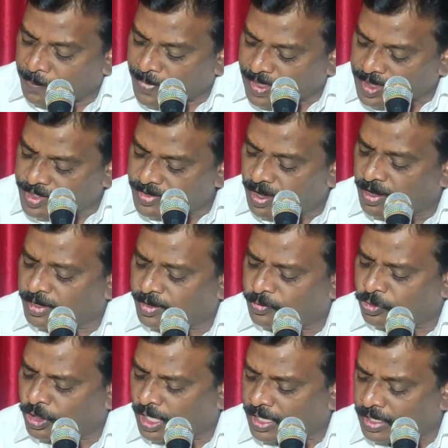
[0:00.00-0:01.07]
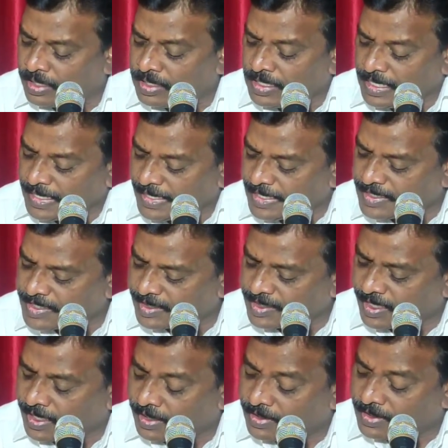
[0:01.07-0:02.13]
మధ్యాహ్నమున
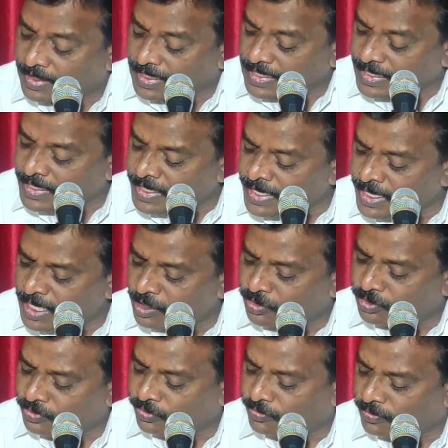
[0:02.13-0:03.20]
ఎచ్చట నీడకు